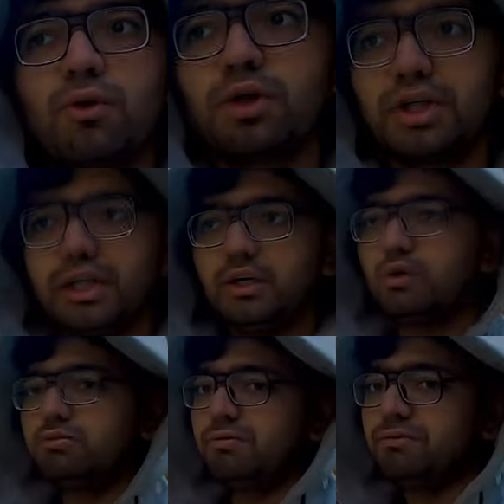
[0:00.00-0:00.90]
40
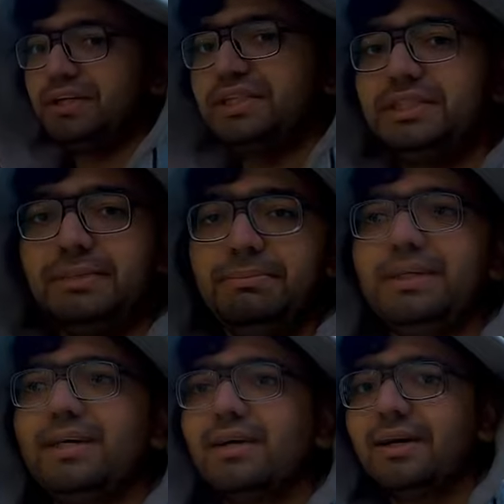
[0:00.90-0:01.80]
टू 50
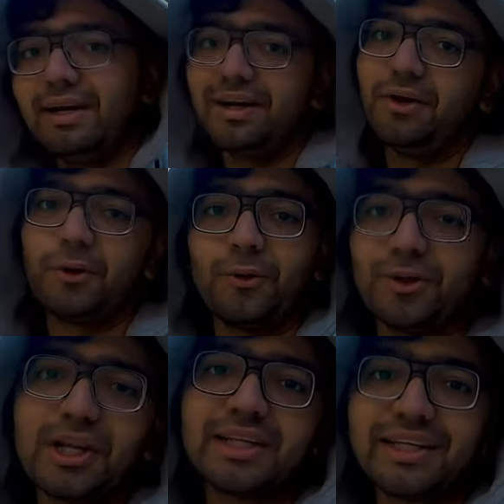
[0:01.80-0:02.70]
जीबी का डेटा
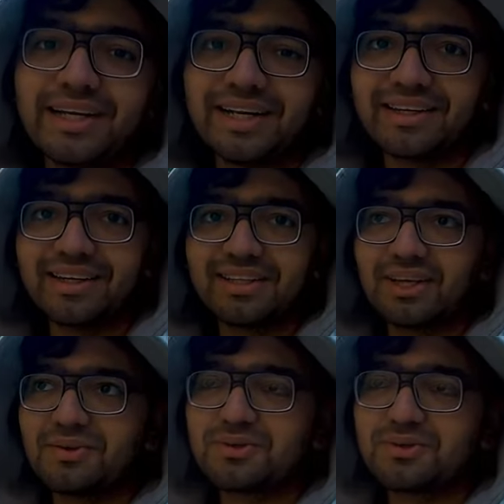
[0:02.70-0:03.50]
हो जाता है एक दिन के अंदर